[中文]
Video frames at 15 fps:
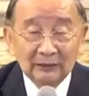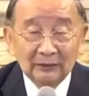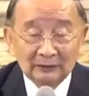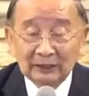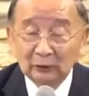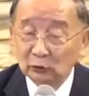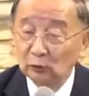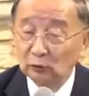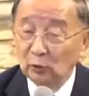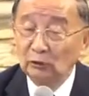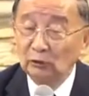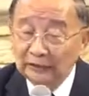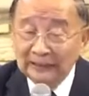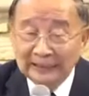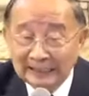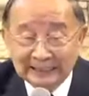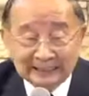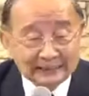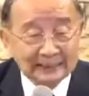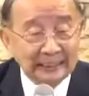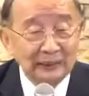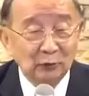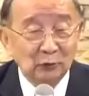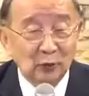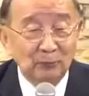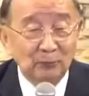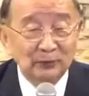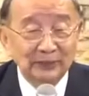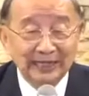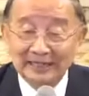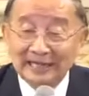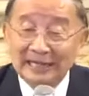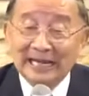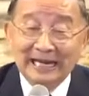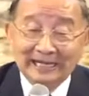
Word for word: 耶稣说：“你离神的国不远。”哎，